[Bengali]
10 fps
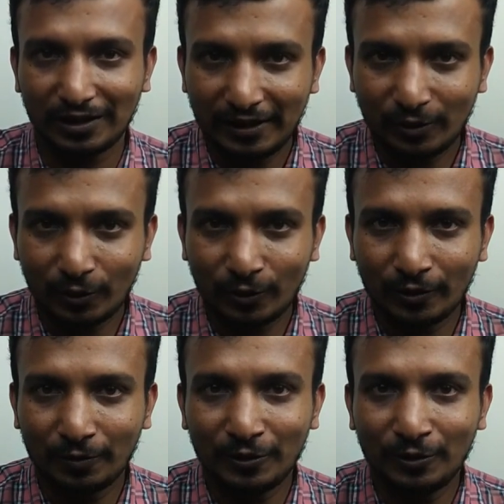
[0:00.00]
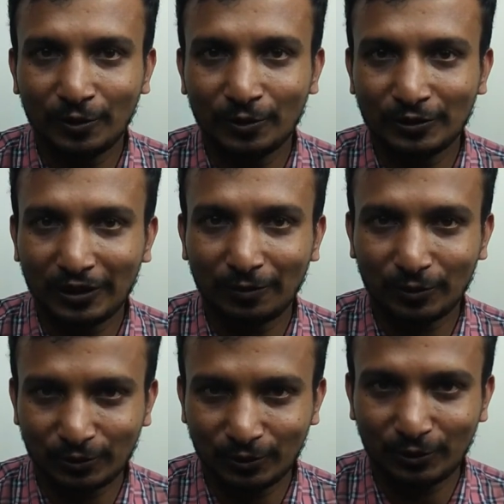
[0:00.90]
এই ধরনের ভিডিও যারা
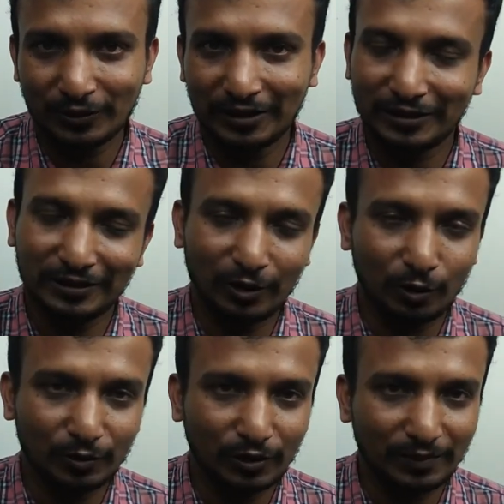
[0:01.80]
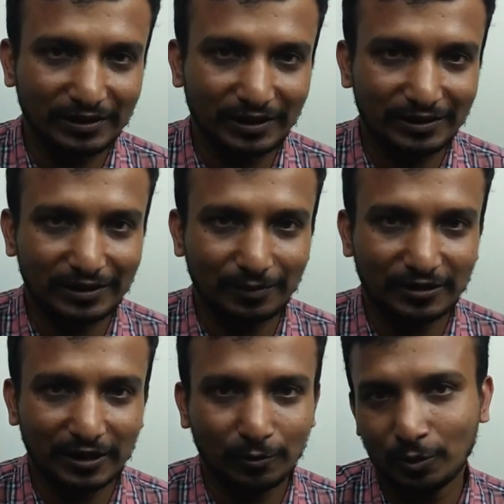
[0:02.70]
পছন্দ করে থাকেন তারা অবশ্যই আমার চ্যানেলটি
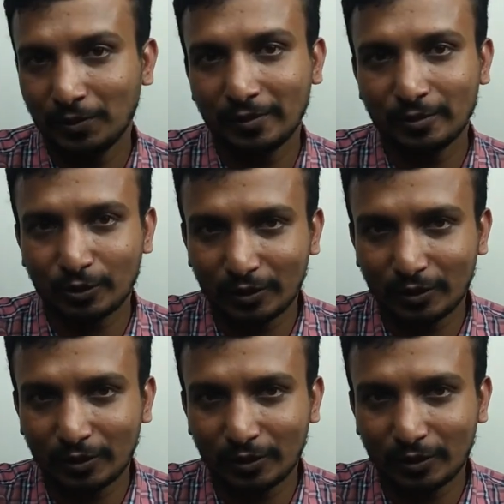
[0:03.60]
সাবস্ক্রাইব করবেন এবং